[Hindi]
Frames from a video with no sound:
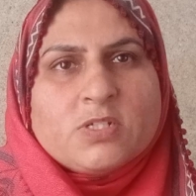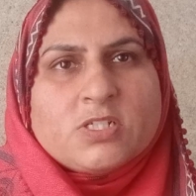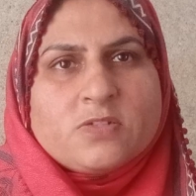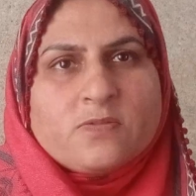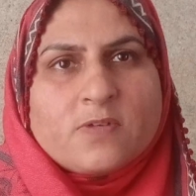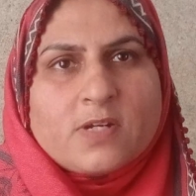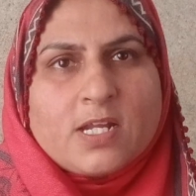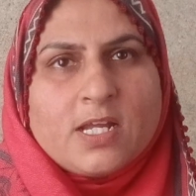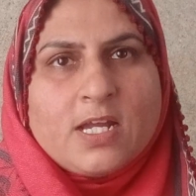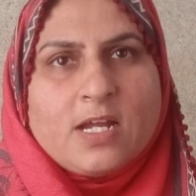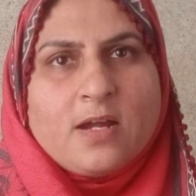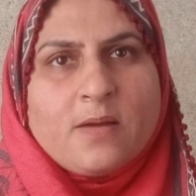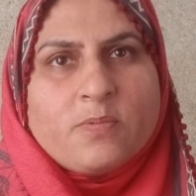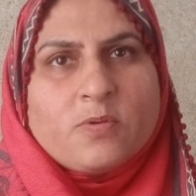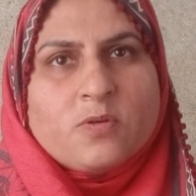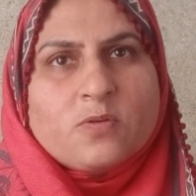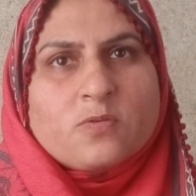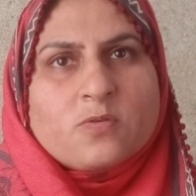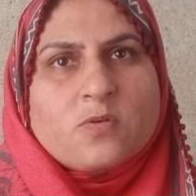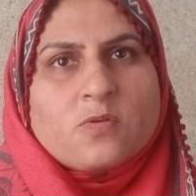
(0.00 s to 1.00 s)
मशवरा है आप
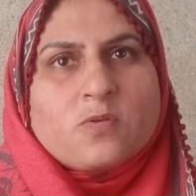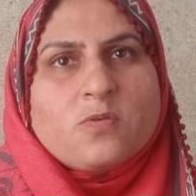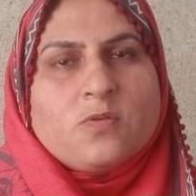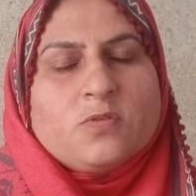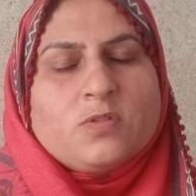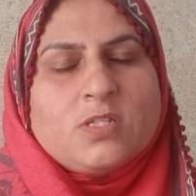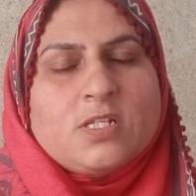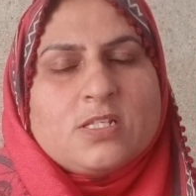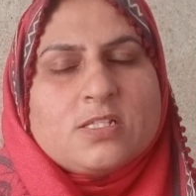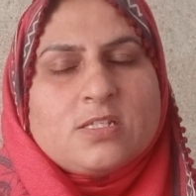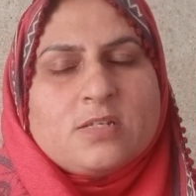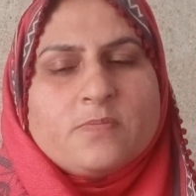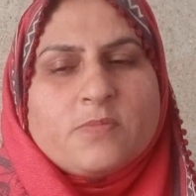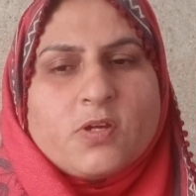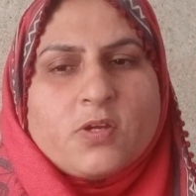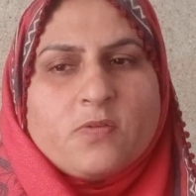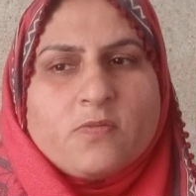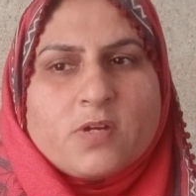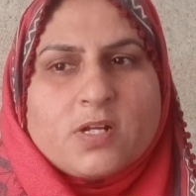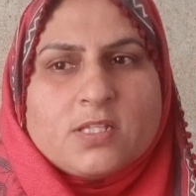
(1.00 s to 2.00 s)
लोगों को दिल से
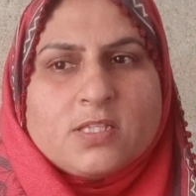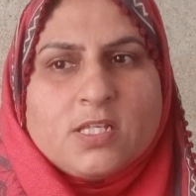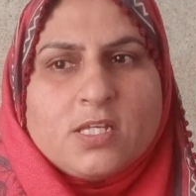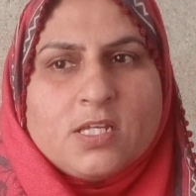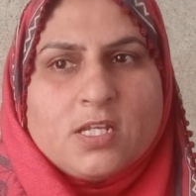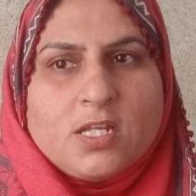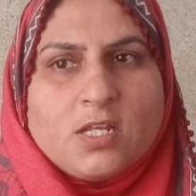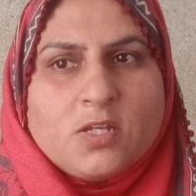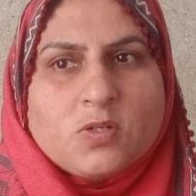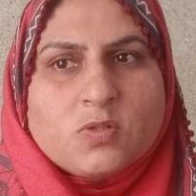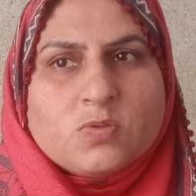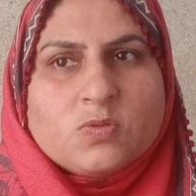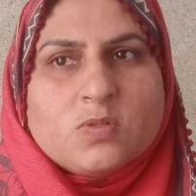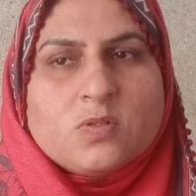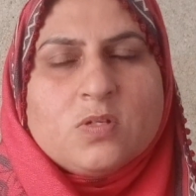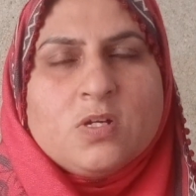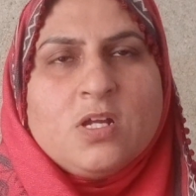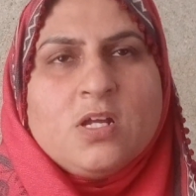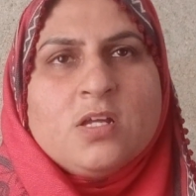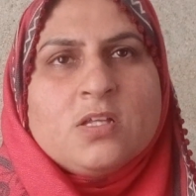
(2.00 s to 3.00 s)
मशवरा दे रही हूँ